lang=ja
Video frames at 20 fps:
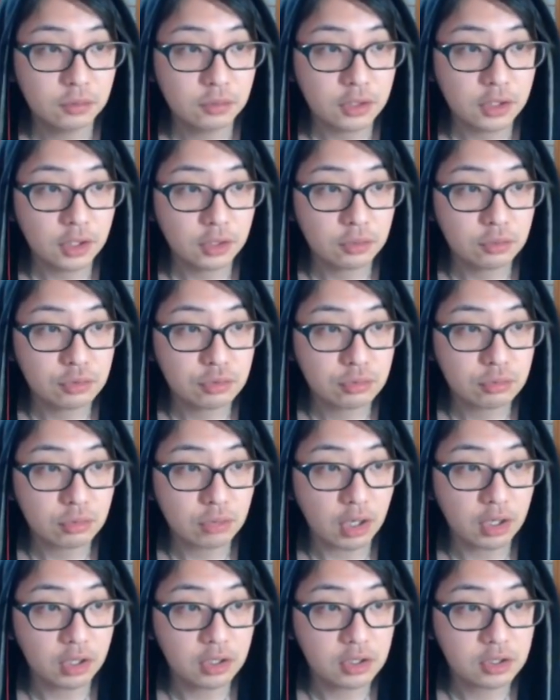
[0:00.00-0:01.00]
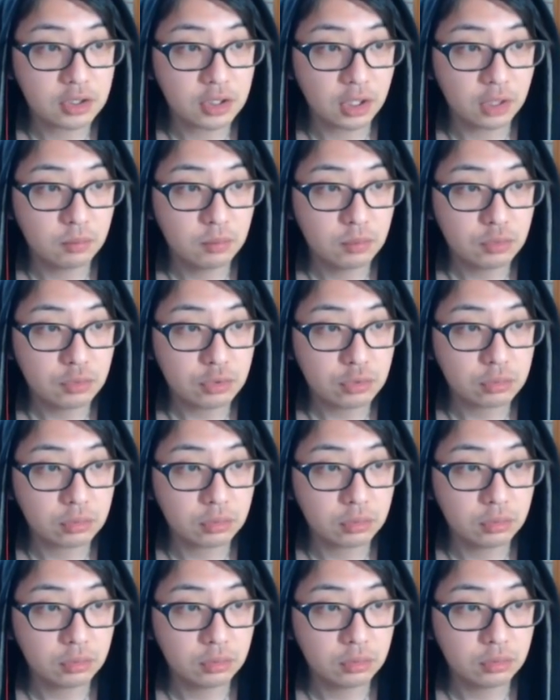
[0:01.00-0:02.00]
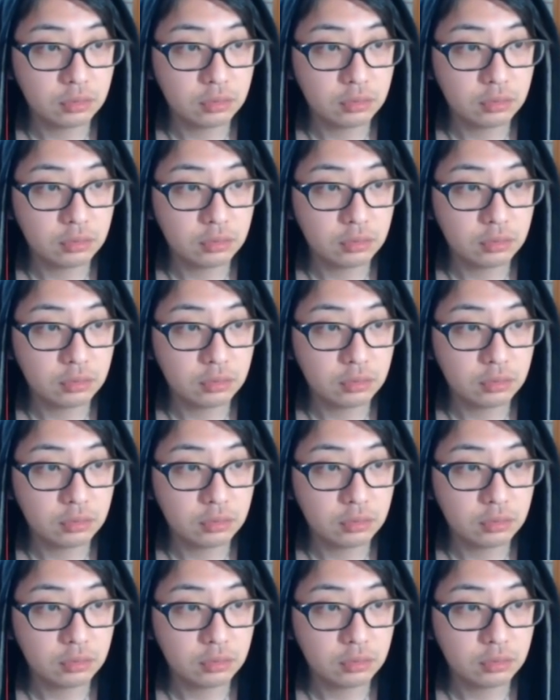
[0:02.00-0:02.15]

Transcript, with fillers: これだとちょっとあれですか、もうちょっと、